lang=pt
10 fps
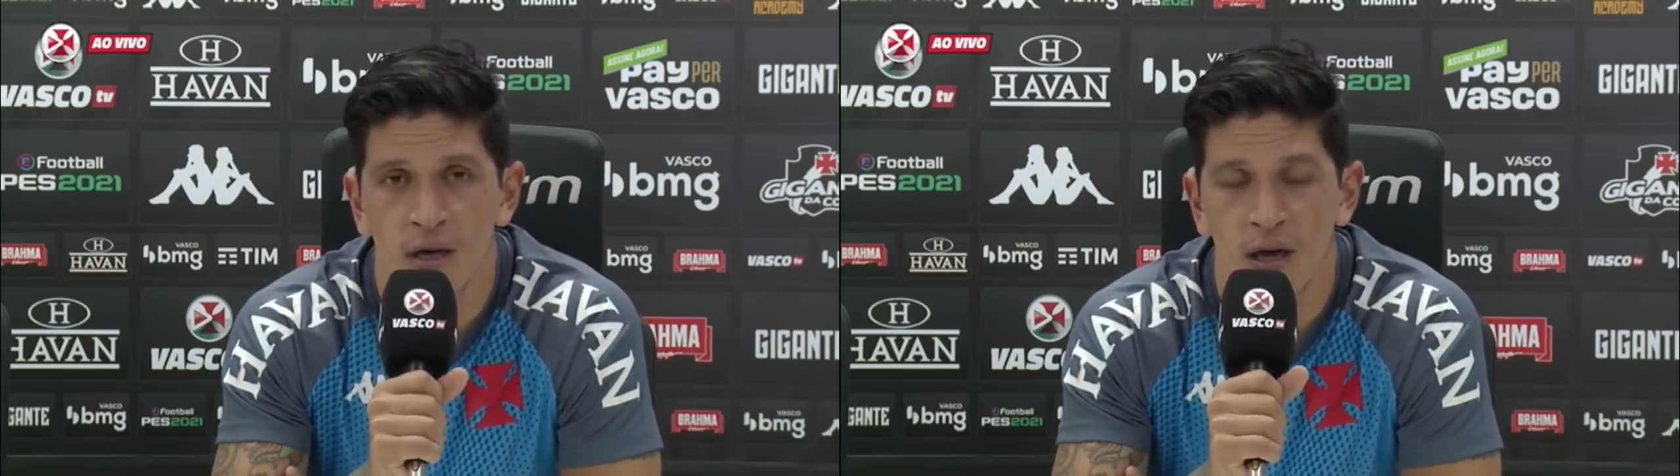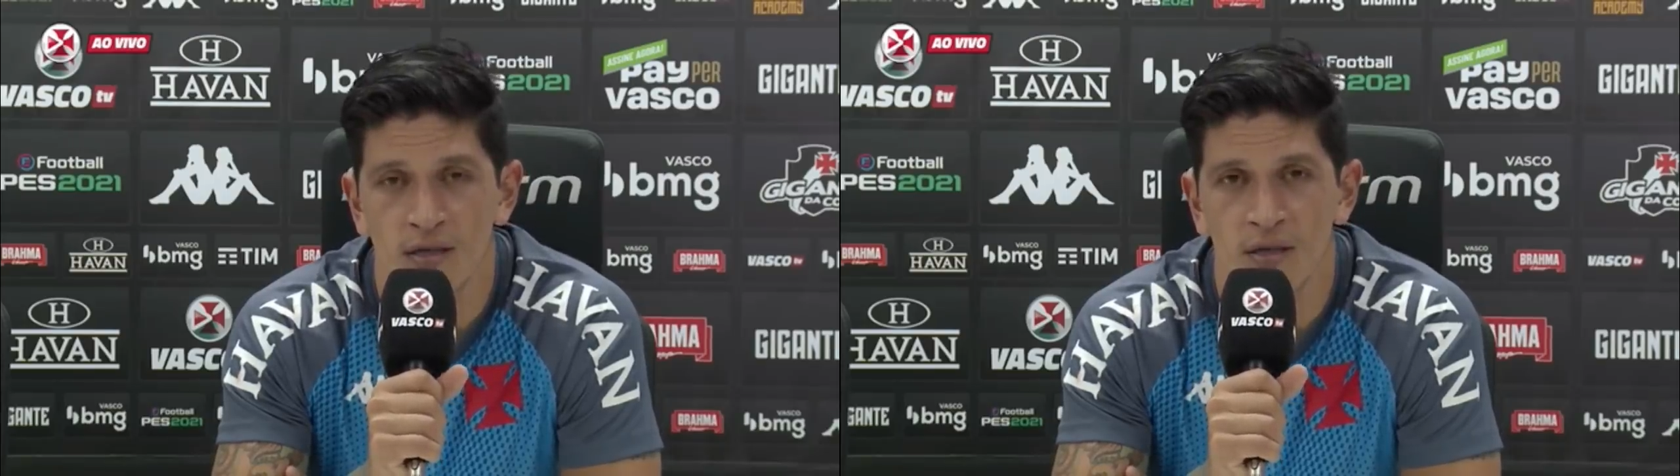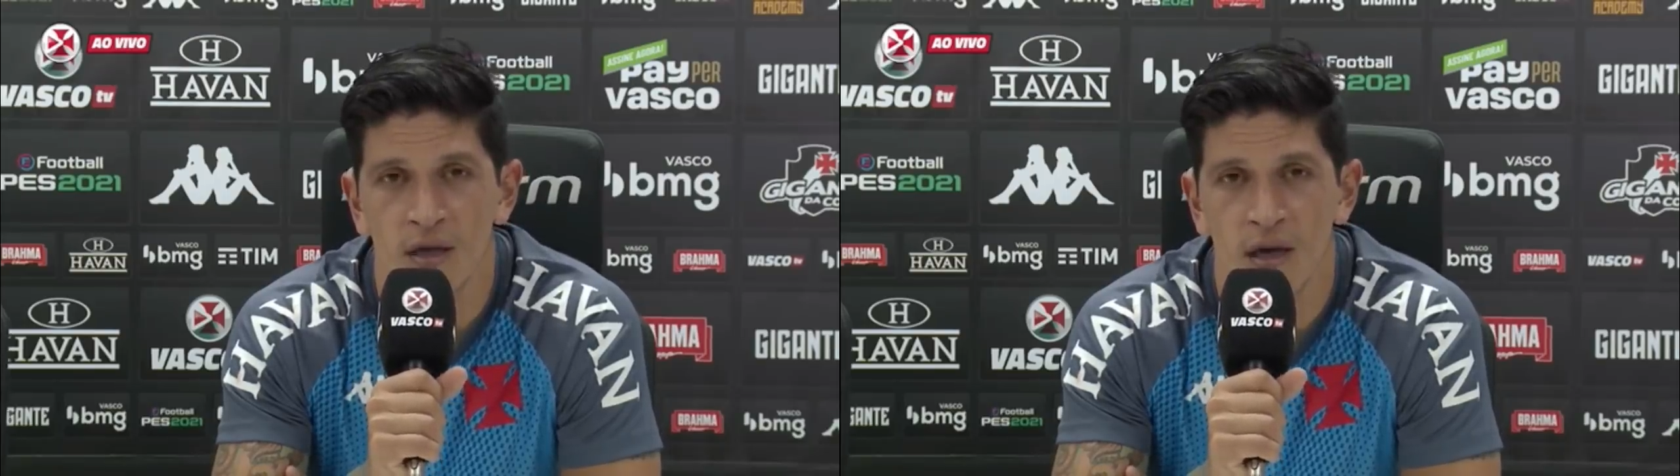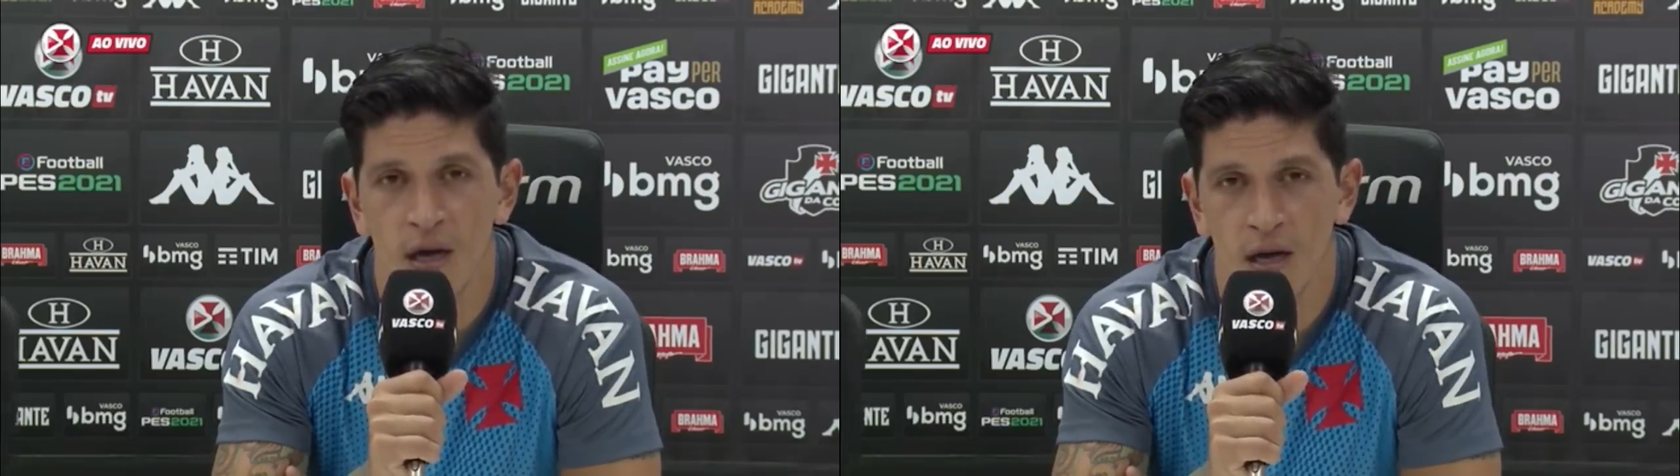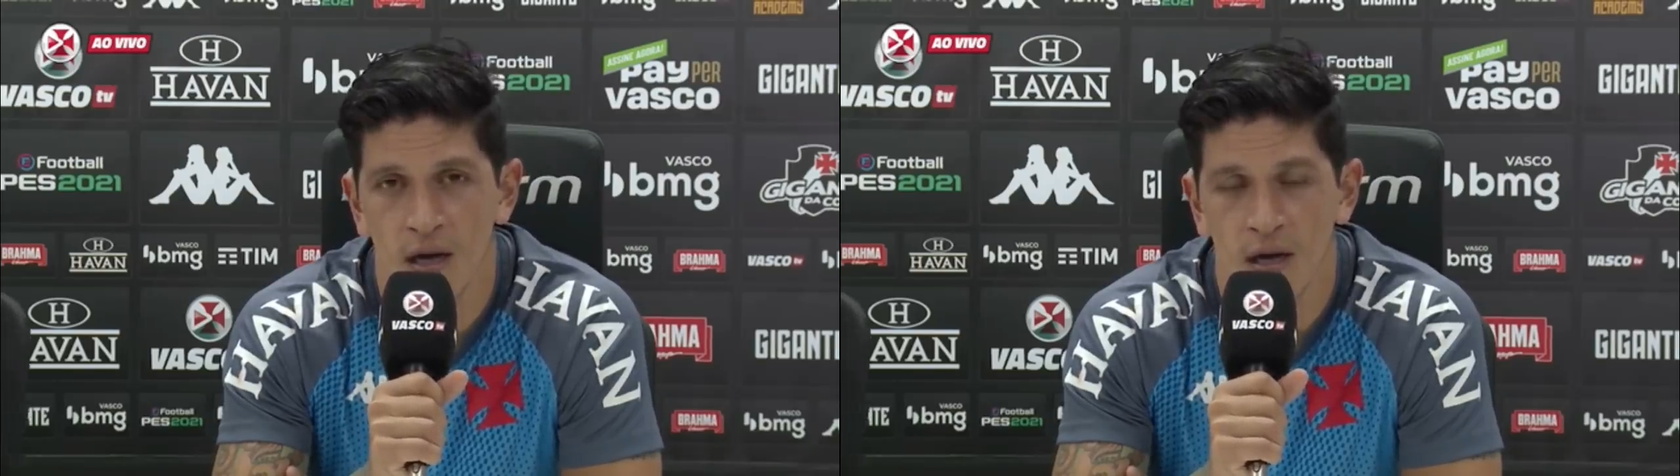ascender
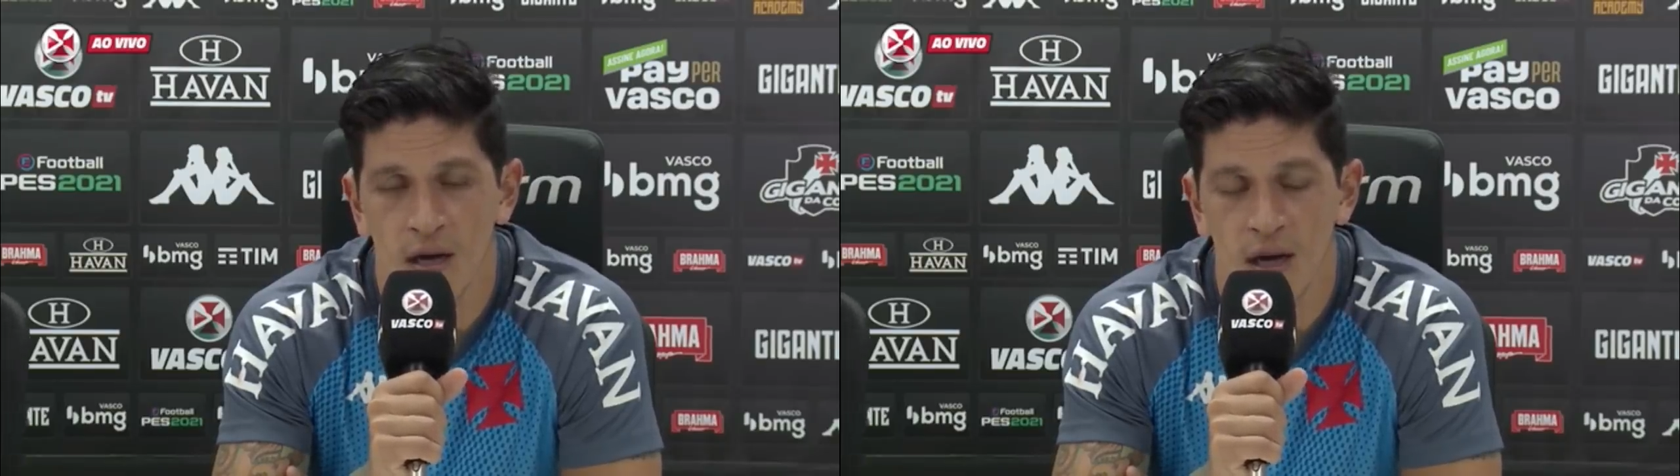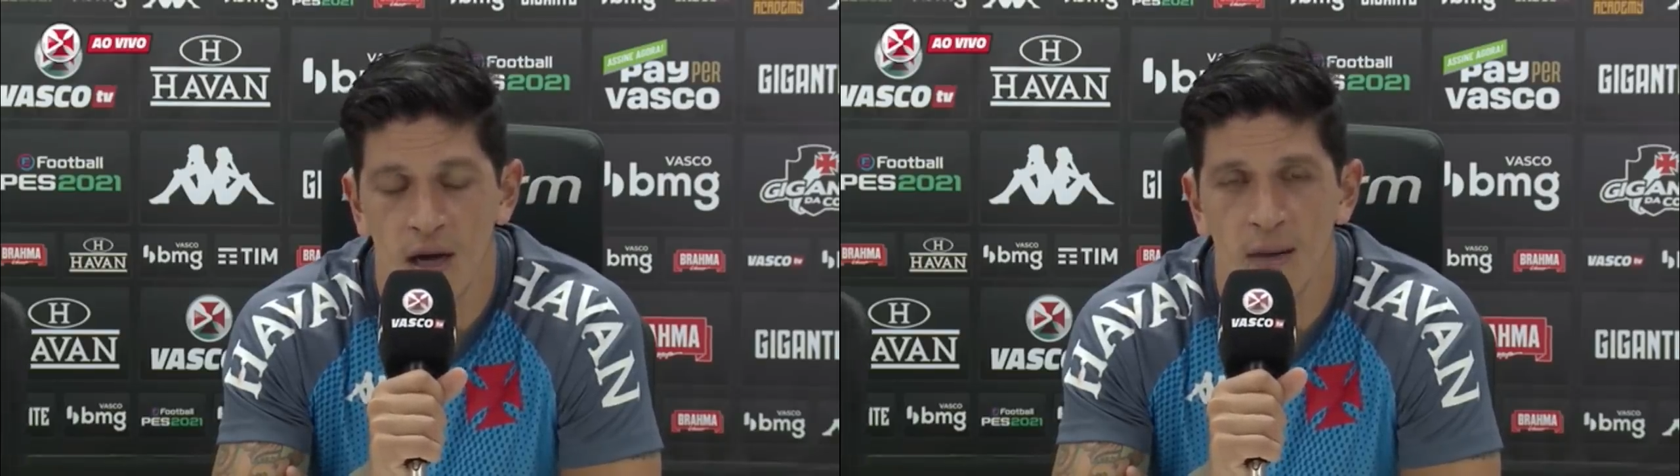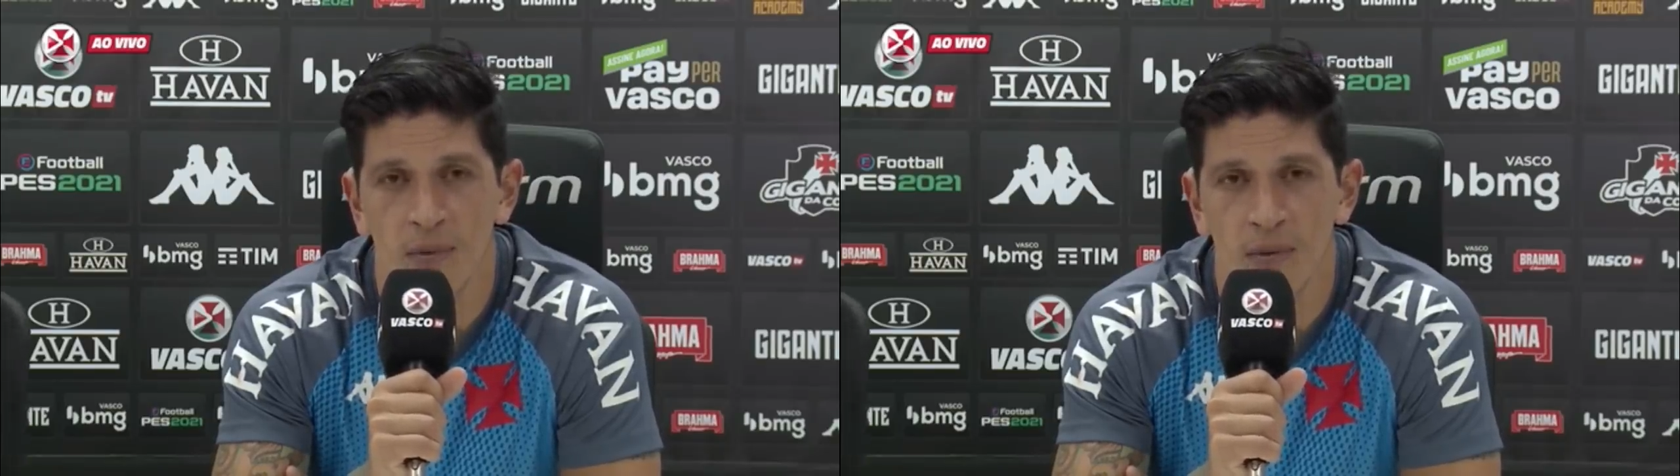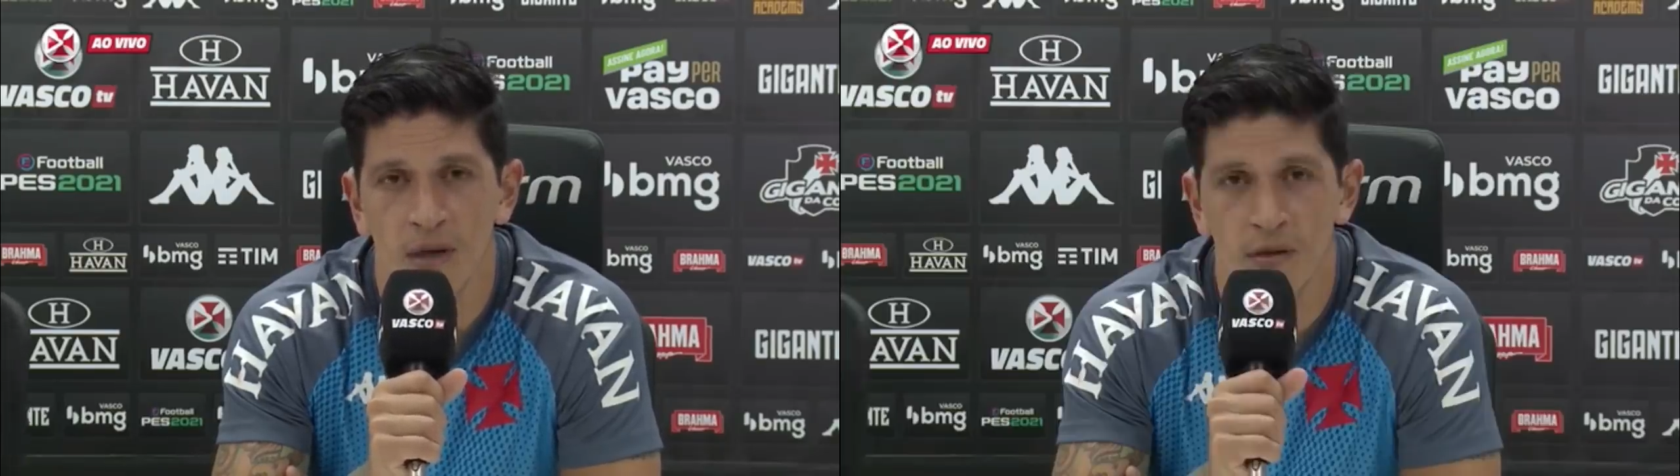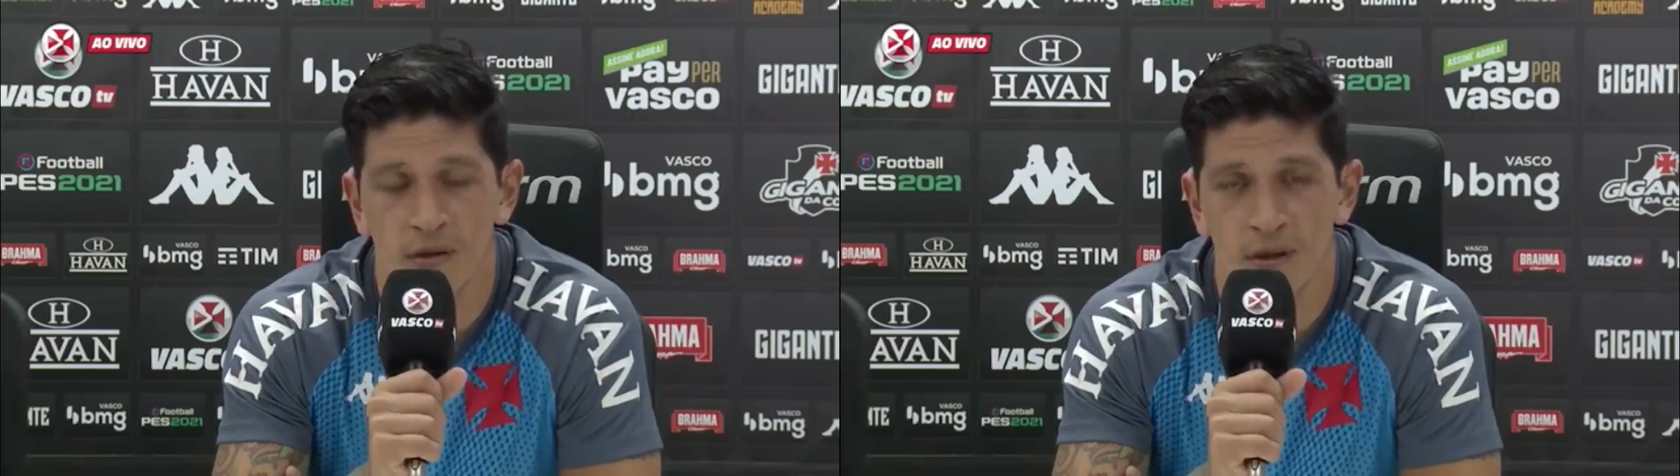a, a la
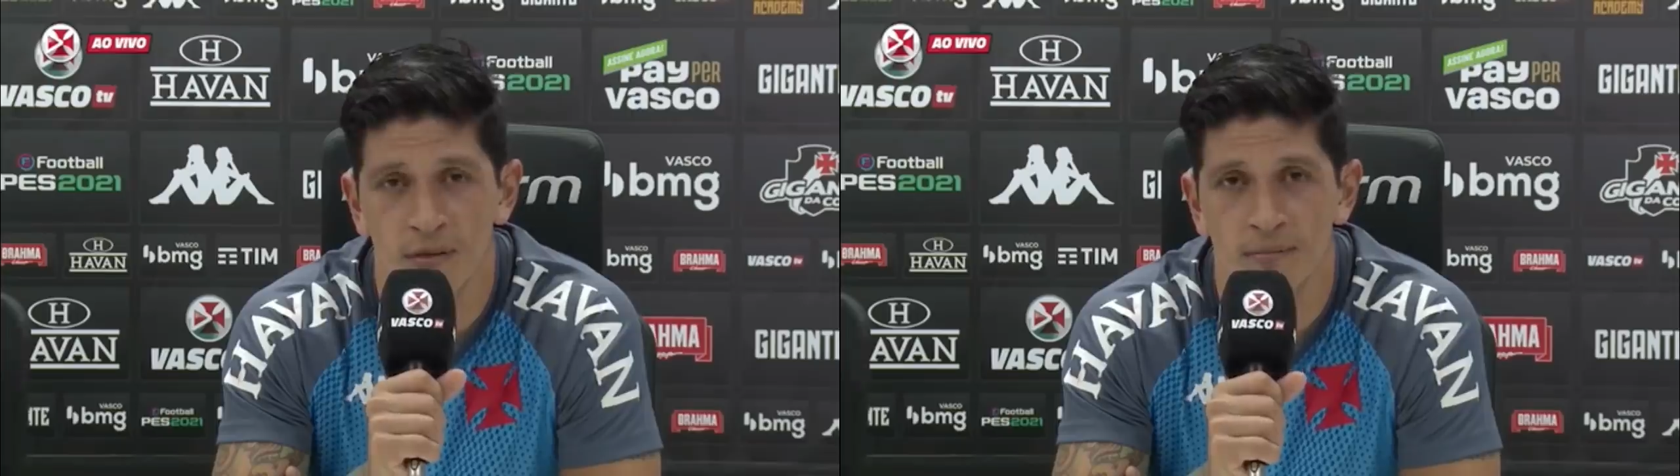primera división.